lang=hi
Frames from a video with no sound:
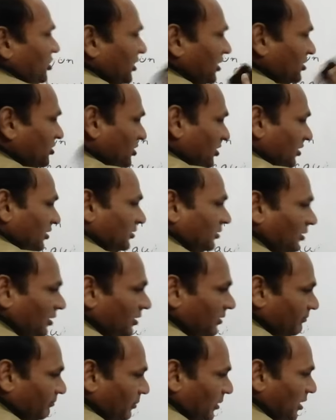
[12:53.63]
रिएक्शन
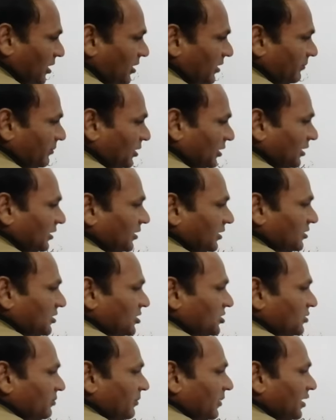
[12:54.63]
हम पढ़ें बेटा कि
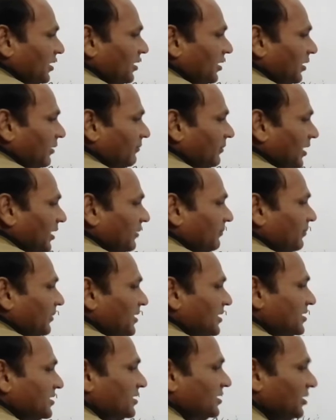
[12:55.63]
जिसमें हमारे
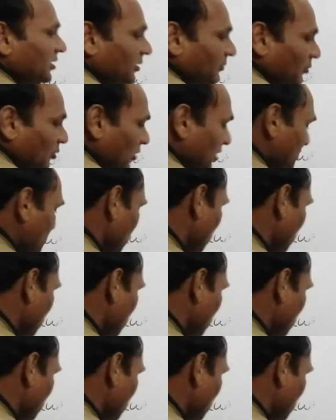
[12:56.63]
पास सी डब्ल्यू एच